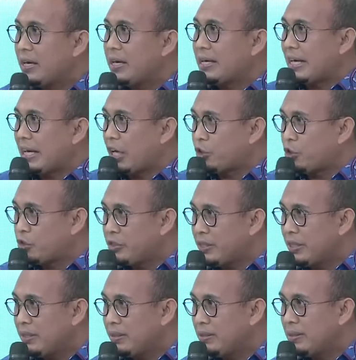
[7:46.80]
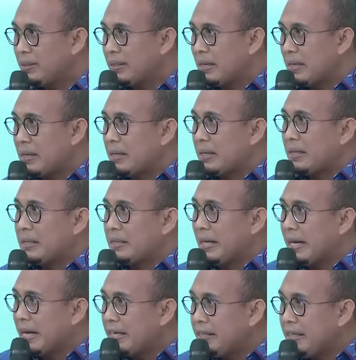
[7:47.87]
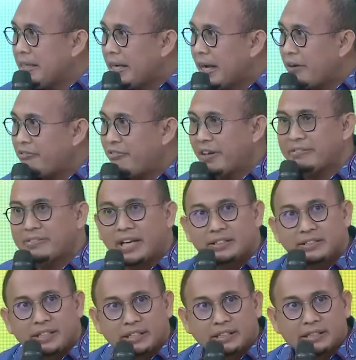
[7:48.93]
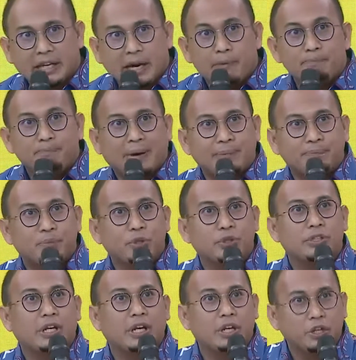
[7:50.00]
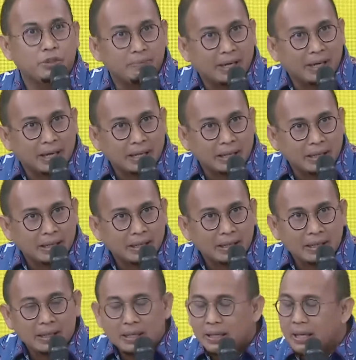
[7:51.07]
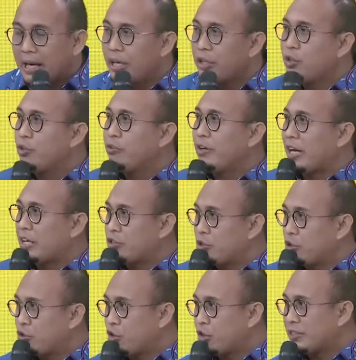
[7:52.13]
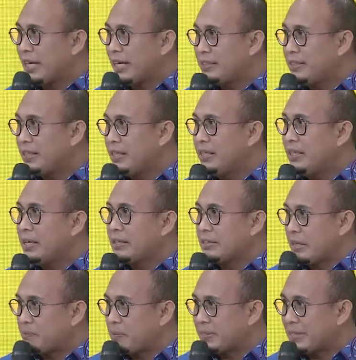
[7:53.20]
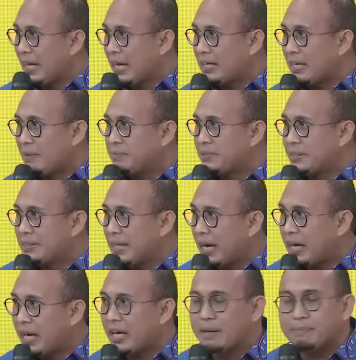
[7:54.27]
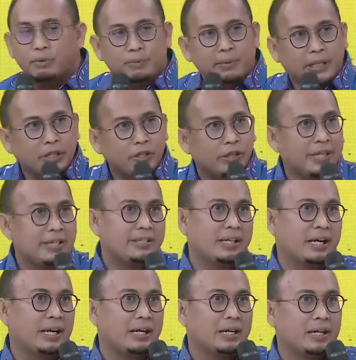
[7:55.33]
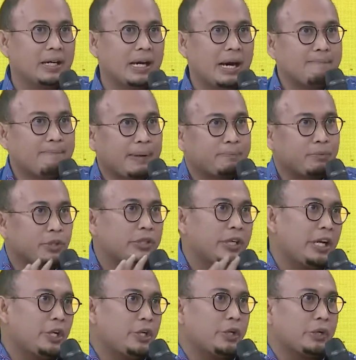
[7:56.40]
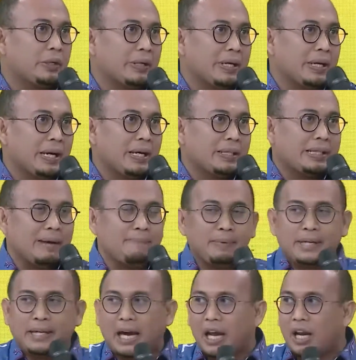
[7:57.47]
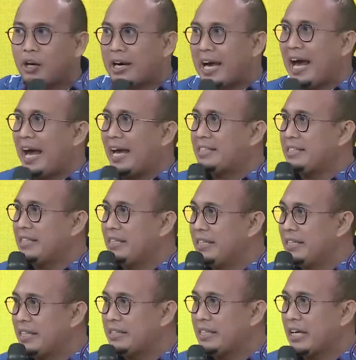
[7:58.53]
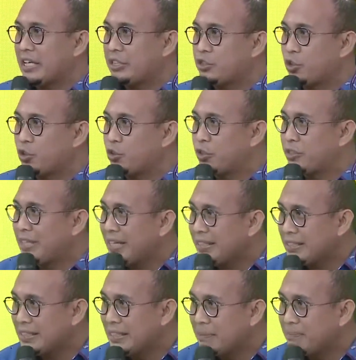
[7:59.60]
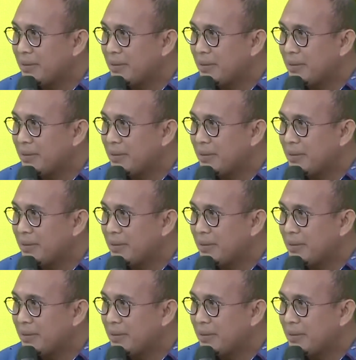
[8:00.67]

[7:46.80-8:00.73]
Krakato Steel dengan nilai fantastis, 40 triliun Bang Karni. Itu restrukturisasi terbesar dalam sejarah Republik Indonesia, 40 triliun. Tapi kalau KS ini kita restrukturisasi dan